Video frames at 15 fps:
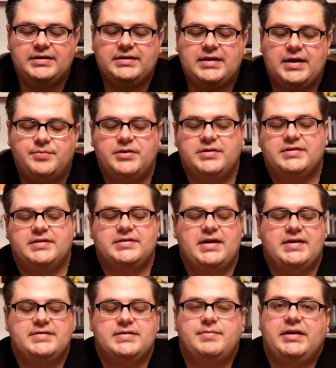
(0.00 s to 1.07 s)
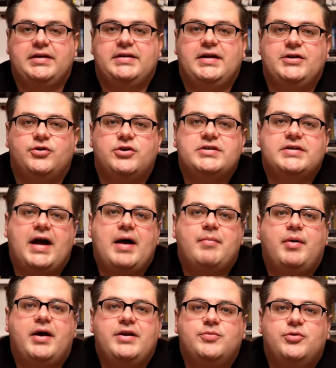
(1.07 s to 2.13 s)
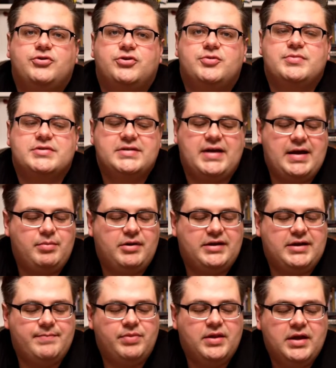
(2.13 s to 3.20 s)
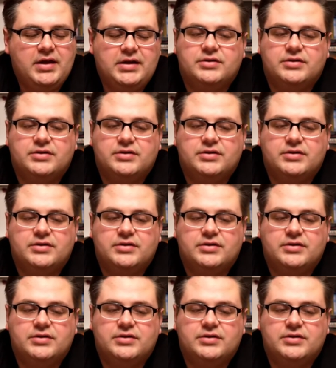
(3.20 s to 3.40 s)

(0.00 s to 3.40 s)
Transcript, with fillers: Ich habe jetzt das ganze Material durchgearbeitet, möchte euch ein bisschen Einblick geben.